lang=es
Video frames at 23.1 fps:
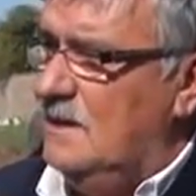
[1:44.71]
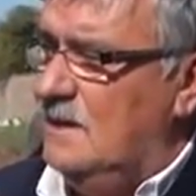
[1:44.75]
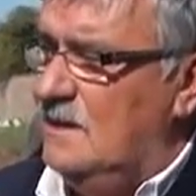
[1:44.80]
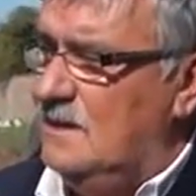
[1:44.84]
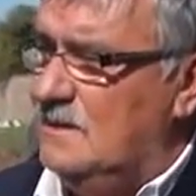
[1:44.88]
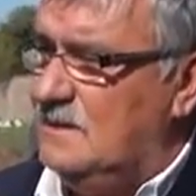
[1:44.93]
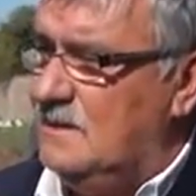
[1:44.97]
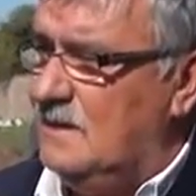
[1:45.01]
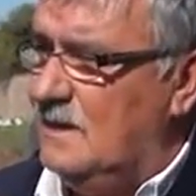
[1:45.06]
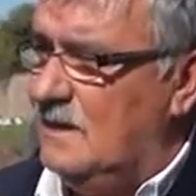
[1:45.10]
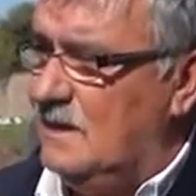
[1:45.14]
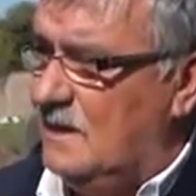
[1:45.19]

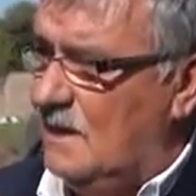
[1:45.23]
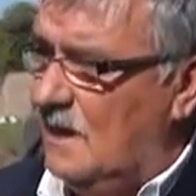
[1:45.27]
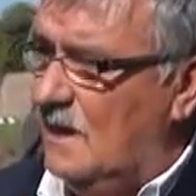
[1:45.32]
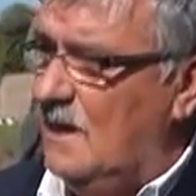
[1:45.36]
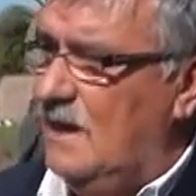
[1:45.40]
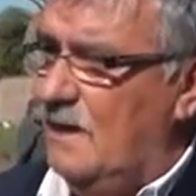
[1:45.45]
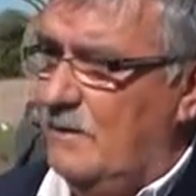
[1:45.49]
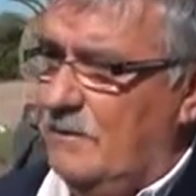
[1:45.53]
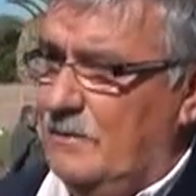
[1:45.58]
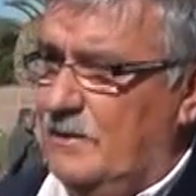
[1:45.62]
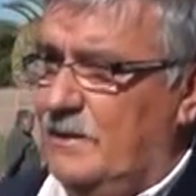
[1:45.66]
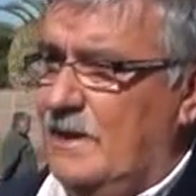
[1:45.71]
este, que es
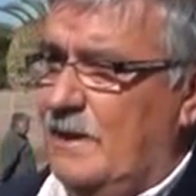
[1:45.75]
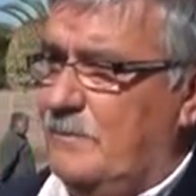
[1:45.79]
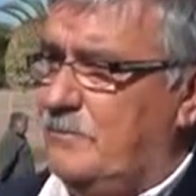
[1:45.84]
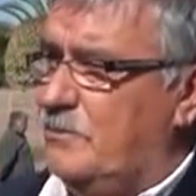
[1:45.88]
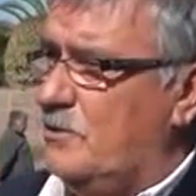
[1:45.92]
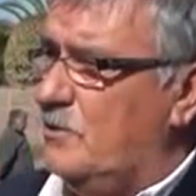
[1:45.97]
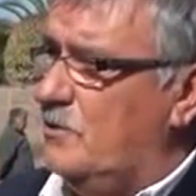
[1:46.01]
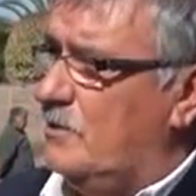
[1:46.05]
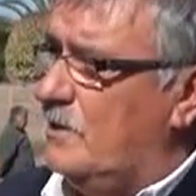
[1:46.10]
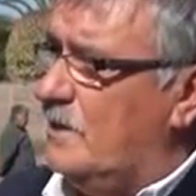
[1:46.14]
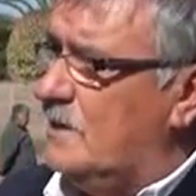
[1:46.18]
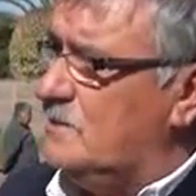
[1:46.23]
la avenida
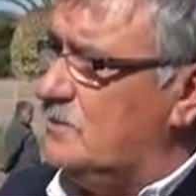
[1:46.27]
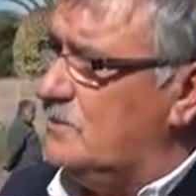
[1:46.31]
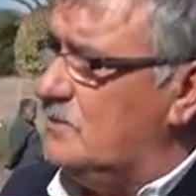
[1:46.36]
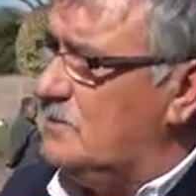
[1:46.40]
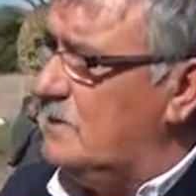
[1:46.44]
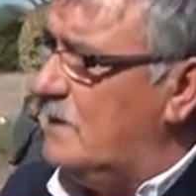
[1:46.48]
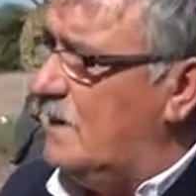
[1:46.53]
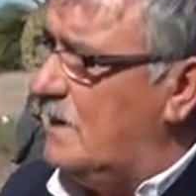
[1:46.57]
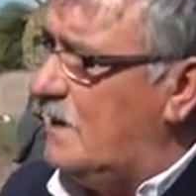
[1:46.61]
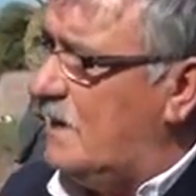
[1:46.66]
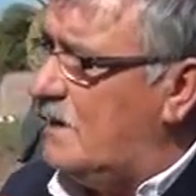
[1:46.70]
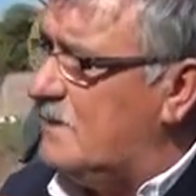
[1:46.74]
prolongación
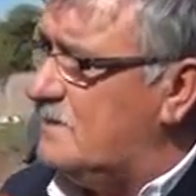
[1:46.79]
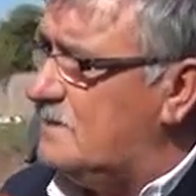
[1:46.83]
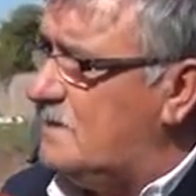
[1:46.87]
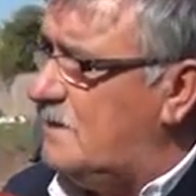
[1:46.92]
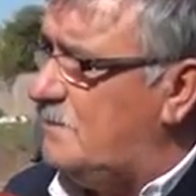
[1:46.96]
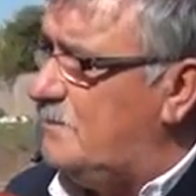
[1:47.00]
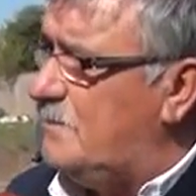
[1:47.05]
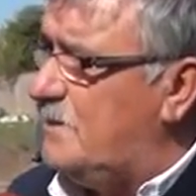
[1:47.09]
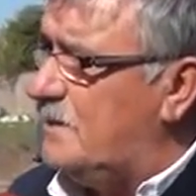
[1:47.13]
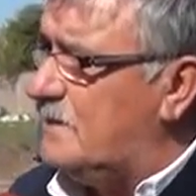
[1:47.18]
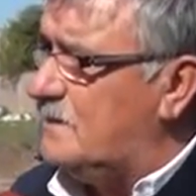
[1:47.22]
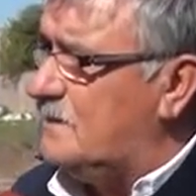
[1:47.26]
de la calle
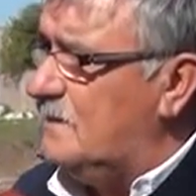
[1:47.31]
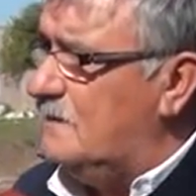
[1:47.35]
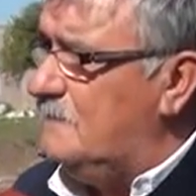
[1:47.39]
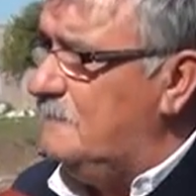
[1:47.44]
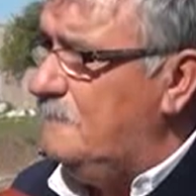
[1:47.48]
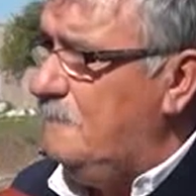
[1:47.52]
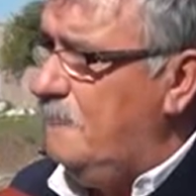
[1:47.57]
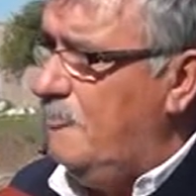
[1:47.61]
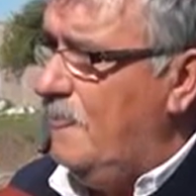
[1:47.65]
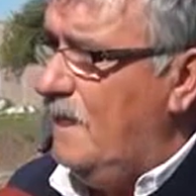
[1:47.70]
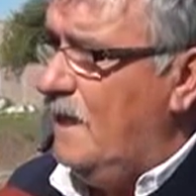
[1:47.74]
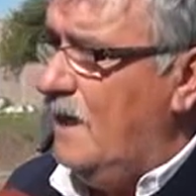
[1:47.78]
San
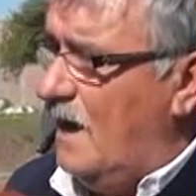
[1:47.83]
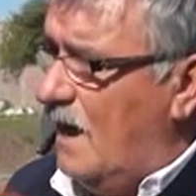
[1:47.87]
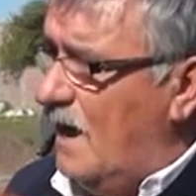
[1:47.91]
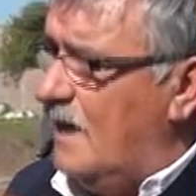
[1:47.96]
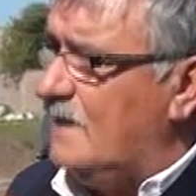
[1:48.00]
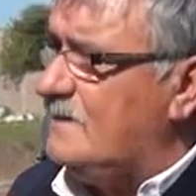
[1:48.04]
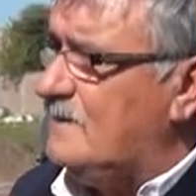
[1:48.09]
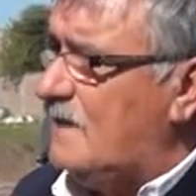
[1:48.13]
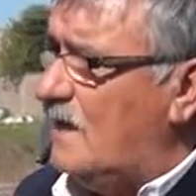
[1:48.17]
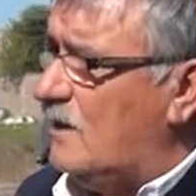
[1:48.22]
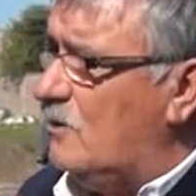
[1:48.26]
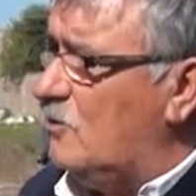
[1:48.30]
Martín,
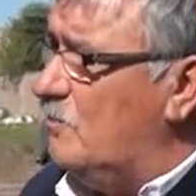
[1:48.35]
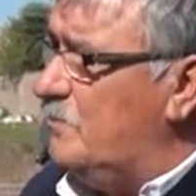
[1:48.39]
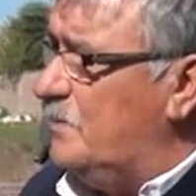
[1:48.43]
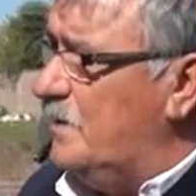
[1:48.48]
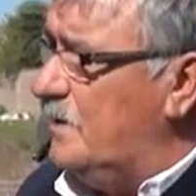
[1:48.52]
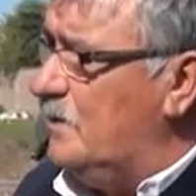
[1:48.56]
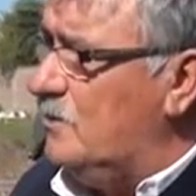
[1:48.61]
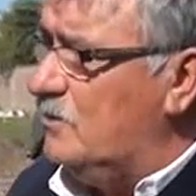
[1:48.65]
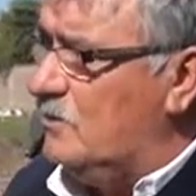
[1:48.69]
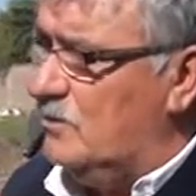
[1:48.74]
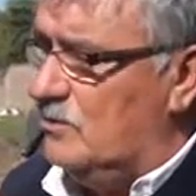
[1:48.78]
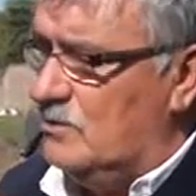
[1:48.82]
hasta el
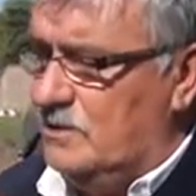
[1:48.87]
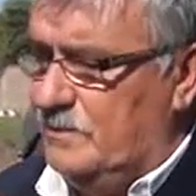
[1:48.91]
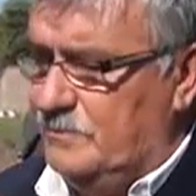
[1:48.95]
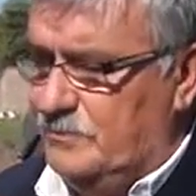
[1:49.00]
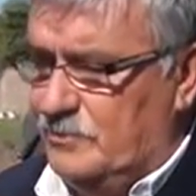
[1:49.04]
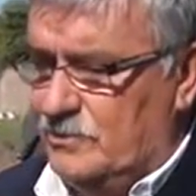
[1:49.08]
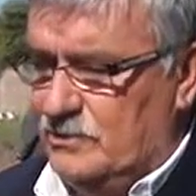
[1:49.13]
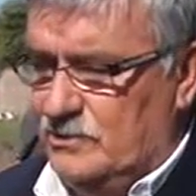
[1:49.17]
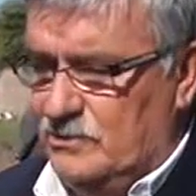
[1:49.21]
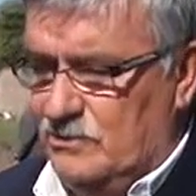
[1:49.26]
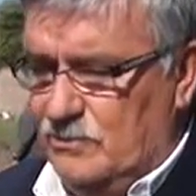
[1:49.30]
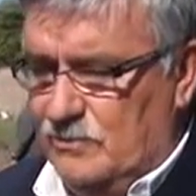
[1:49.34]
complejo
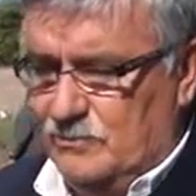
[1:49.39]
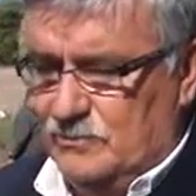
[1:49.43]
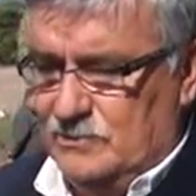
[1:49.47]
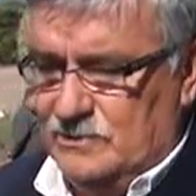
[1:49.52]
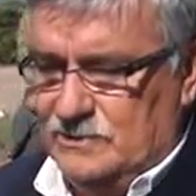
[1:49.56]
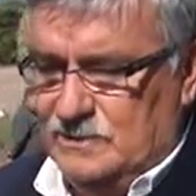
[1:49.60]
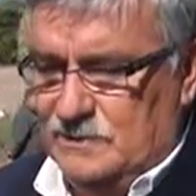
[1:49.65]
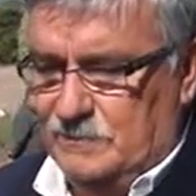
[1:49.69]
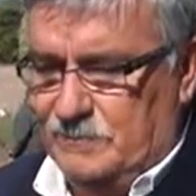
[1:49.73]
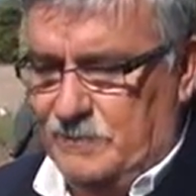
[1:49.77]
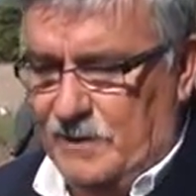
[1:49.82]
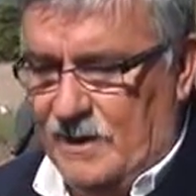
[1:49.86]
deportivo
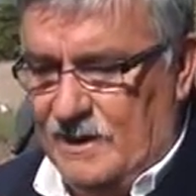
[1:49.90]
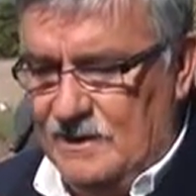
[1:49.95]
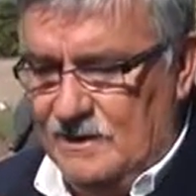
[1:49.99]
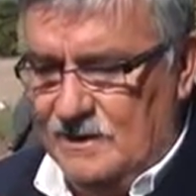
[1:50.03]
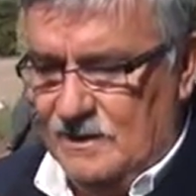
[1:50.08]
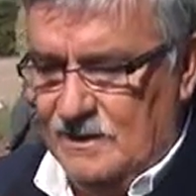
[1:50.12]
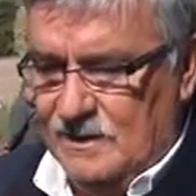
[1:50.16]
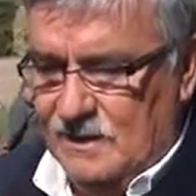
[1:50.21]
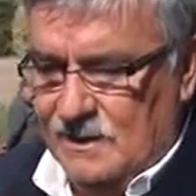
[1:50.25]
municipal